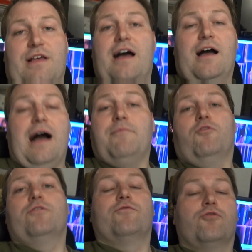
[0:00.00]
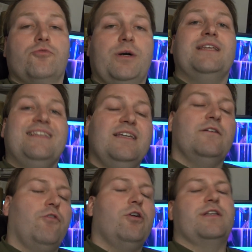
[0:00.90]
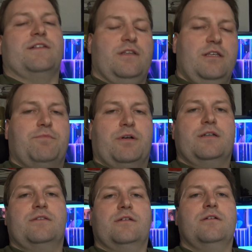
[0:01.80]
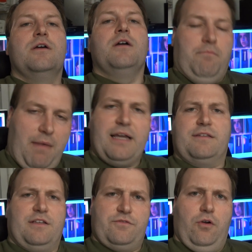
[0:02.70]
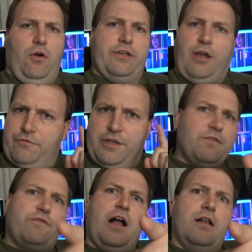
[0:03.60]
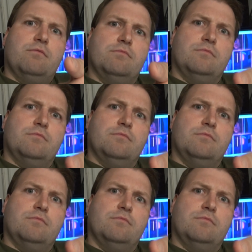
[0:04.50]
haben wollt, worüber ihr wollt, dass ich berichte, mache ich das für euch. Auf jeden Fall.